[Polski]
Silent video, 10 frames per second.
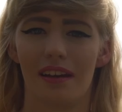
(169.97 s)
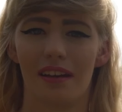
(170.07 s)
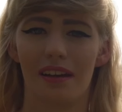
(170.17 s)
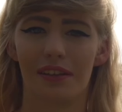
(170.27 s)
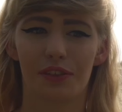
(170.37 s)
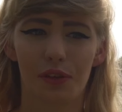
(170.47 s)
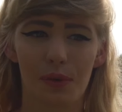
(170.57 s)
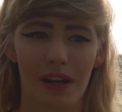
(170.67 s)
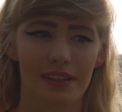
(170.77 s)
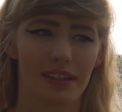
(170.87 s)
E,
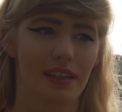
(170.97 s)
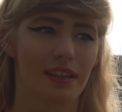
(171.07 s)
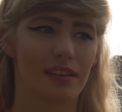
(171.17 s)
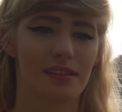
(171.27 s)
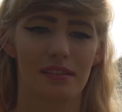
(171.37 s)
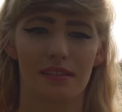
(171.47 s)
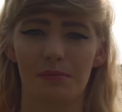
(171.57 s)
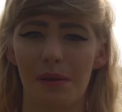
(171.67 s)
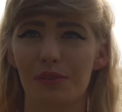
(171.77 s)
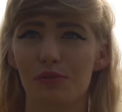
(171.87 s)
dokładnie. Jest,
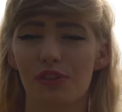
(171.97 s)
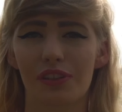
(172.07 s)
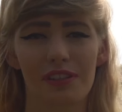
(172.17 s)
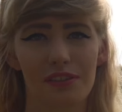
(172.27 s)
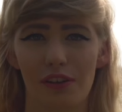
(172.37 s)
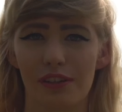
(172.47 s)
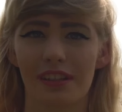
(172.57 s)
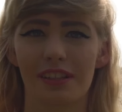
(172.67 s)
mamy dużo historii,